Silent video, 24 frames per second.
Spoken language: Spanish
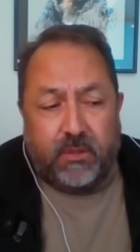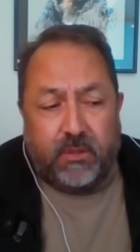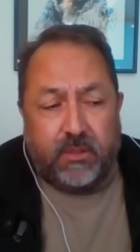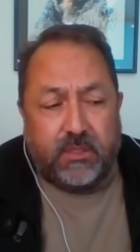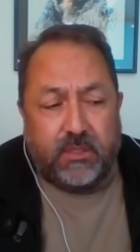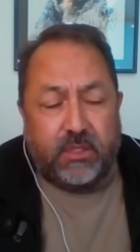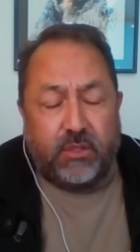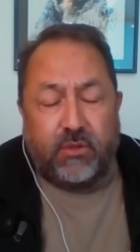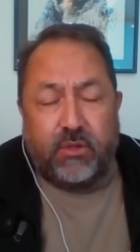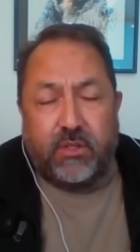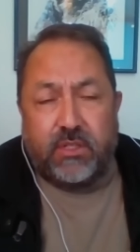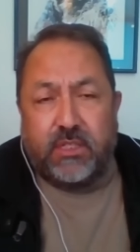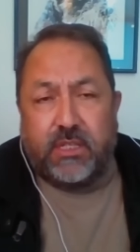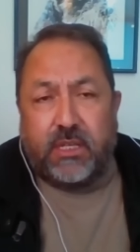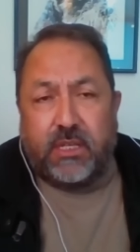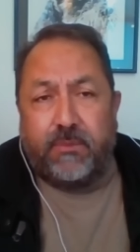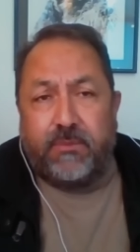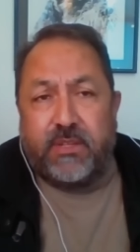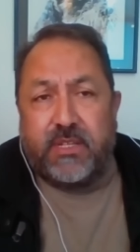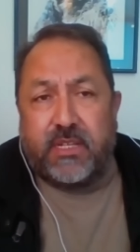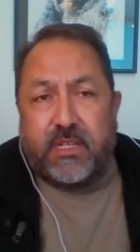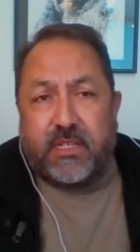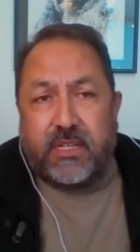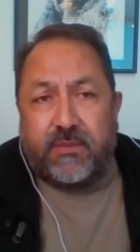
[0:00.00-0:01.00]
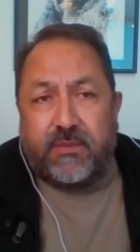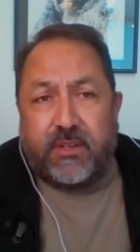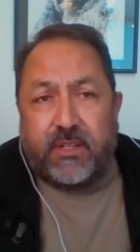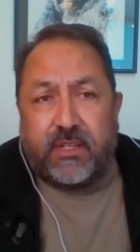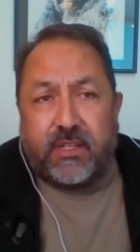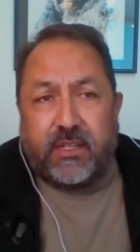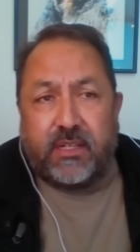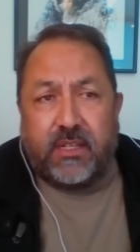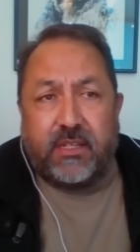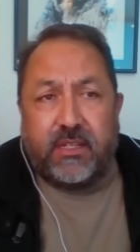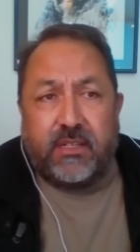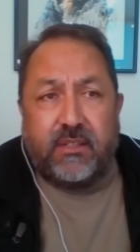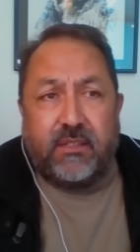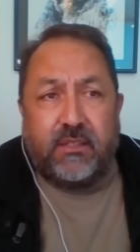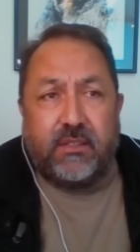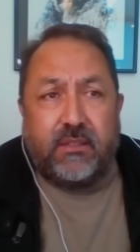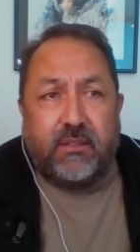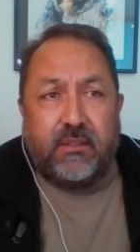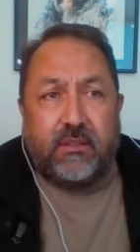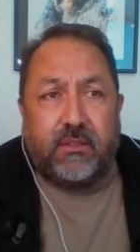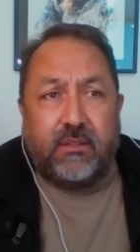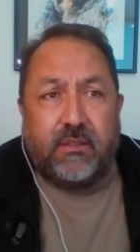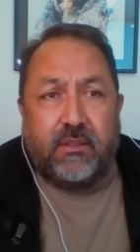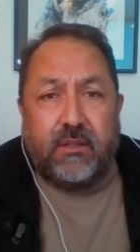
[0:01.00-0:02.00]
Sergio Enrique Villarreal Barragán,
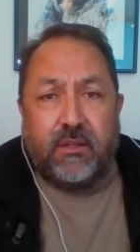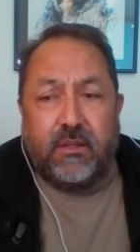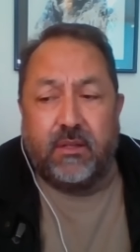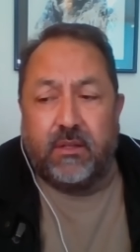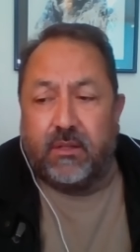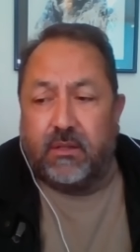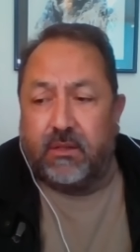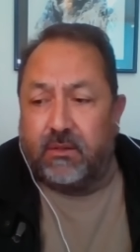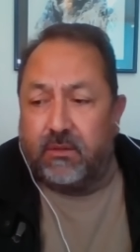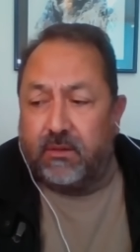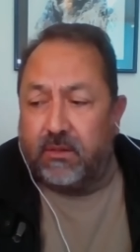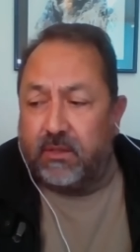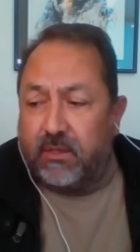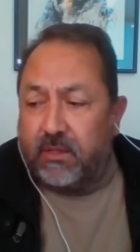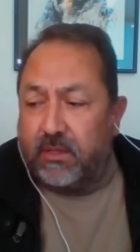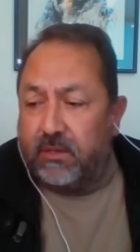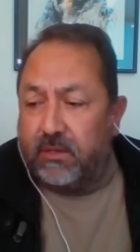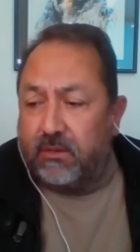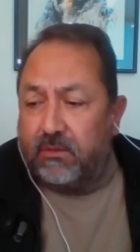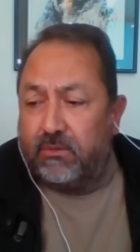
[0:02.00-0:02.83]
eh,